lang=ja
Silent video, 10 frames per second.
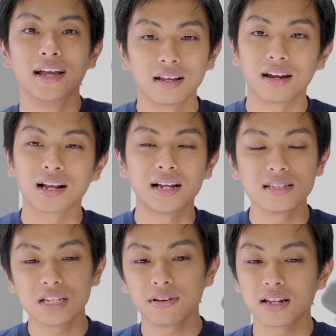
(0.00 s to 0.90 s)
だから
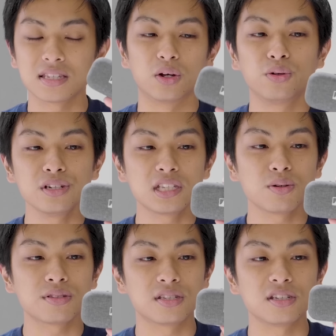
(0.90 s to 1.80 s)
完全ワイヤレスで音質
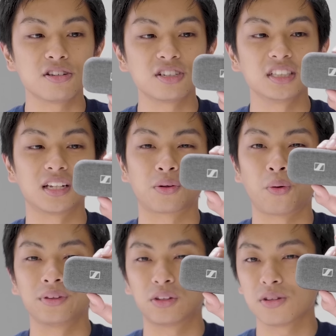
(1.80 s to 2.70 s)
を追求していったらこ
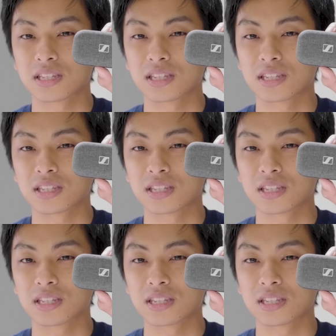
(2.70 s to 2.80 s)
こにたどり